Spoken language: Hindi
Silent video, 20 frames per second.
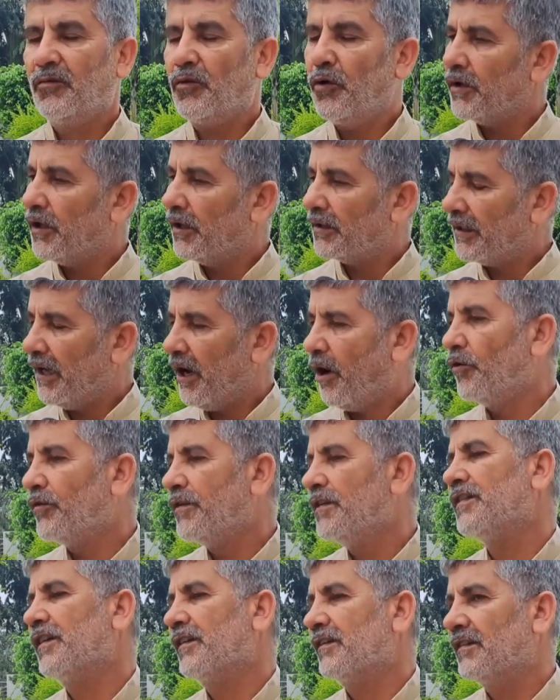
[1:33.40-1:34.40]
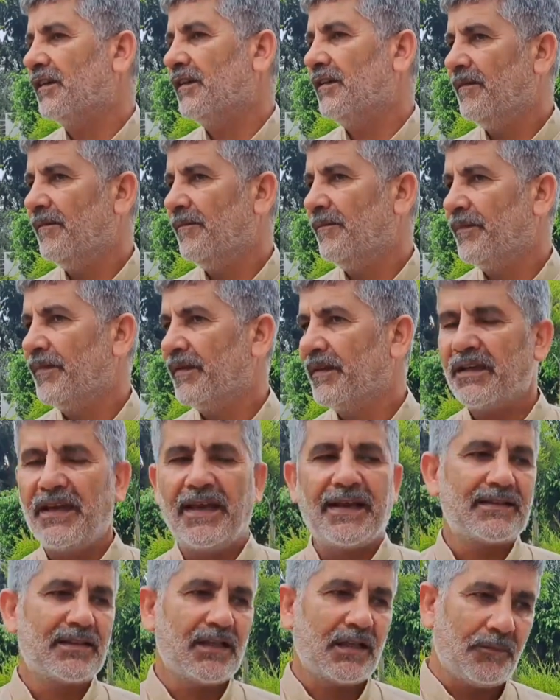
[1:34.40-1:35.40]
कोई घटना हो नहीं सकती कि एक